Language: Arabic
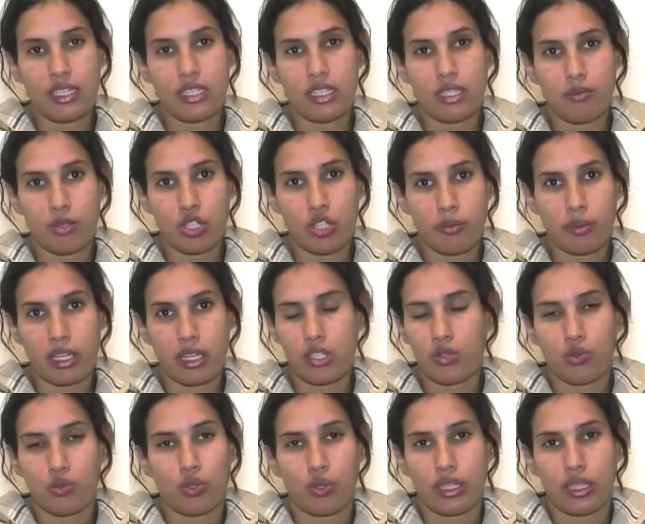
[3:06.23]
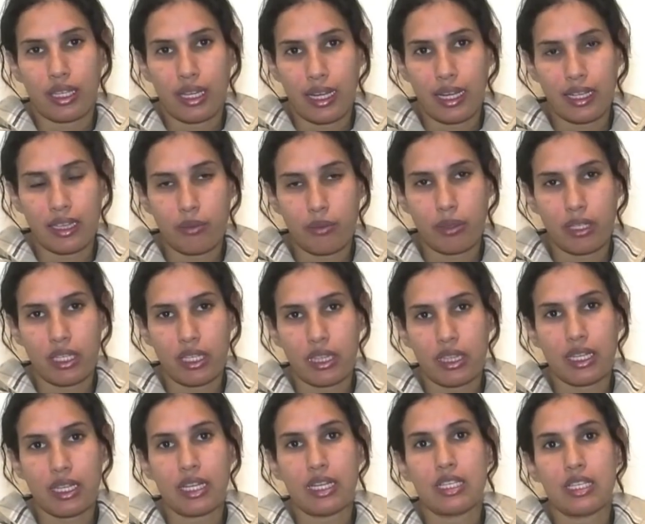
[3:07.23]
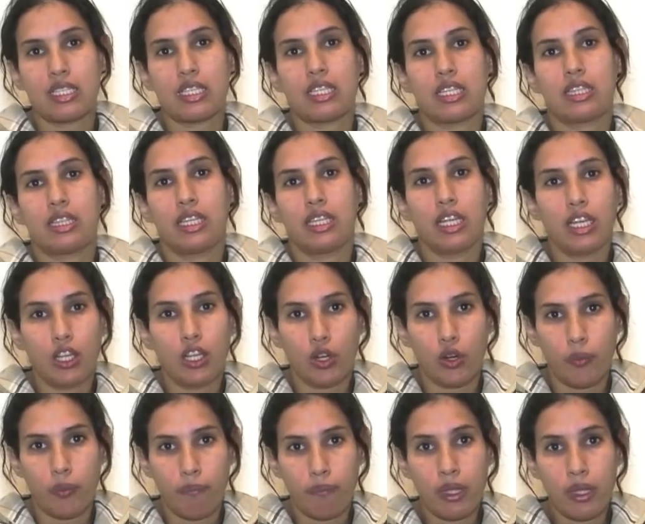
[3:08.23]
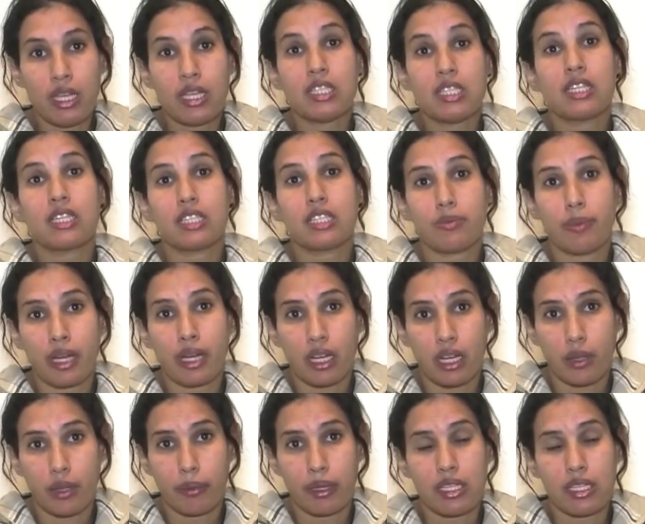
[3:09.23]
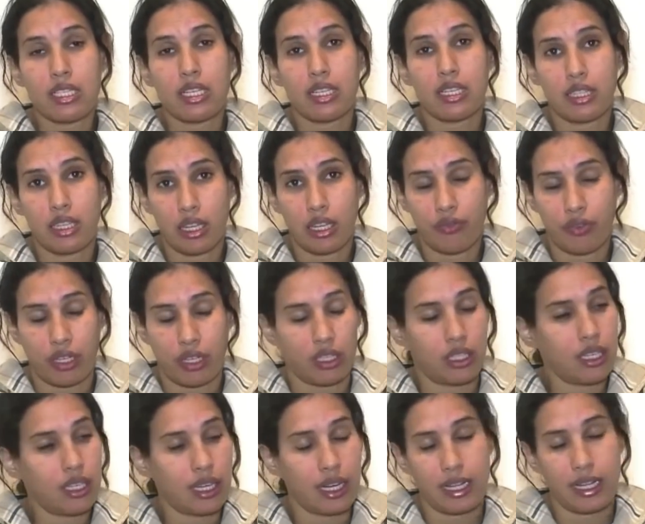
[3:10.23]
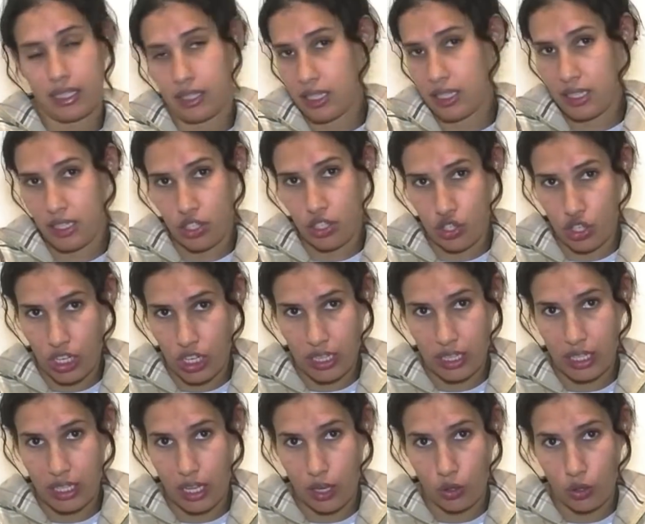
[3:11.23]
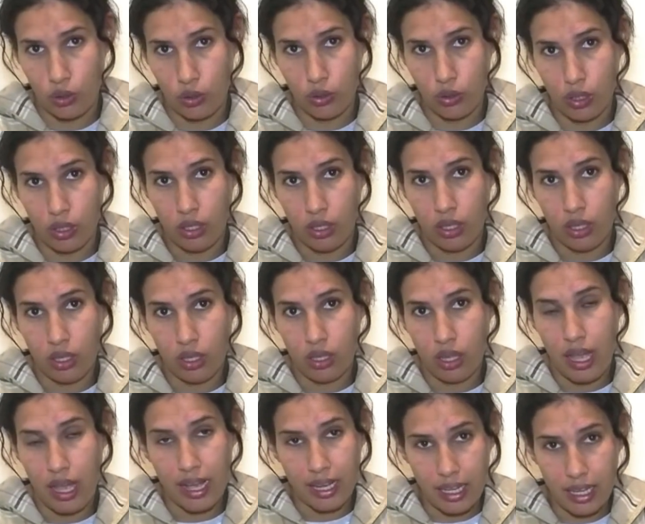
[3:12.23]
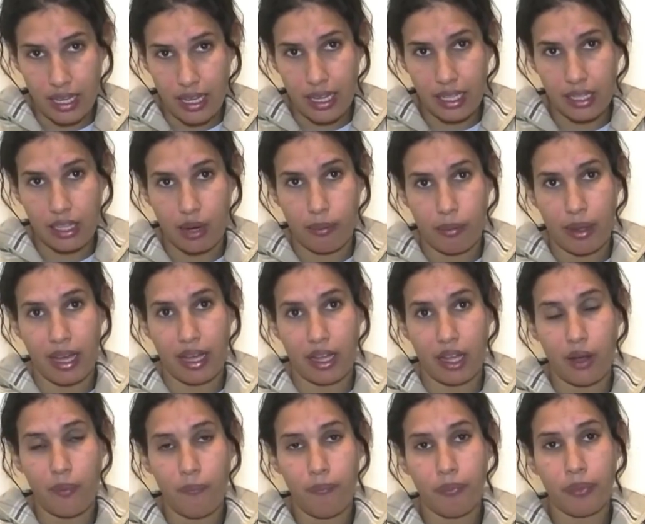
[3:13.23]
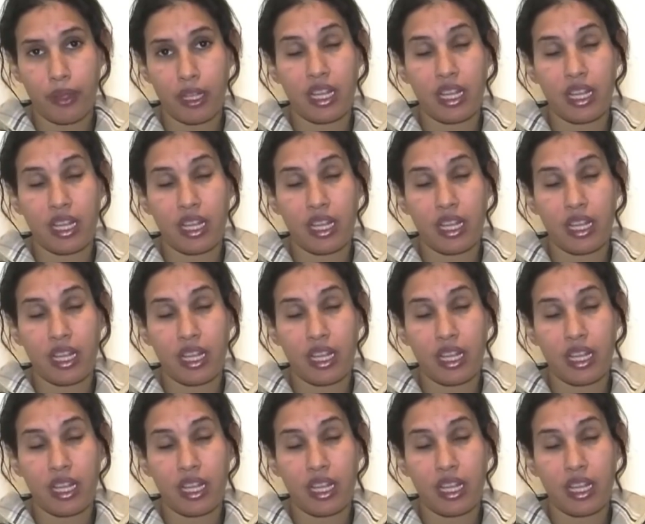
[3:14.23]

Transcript: قال لي انت ماشي مراتي قلت له هذاك العقد اللي بيناتنا قال لي سيري ديه ليهم سيري تبخري به سيري ديريه في عنقك راه عندي التسجيل ديالو هكا كيهضر معايا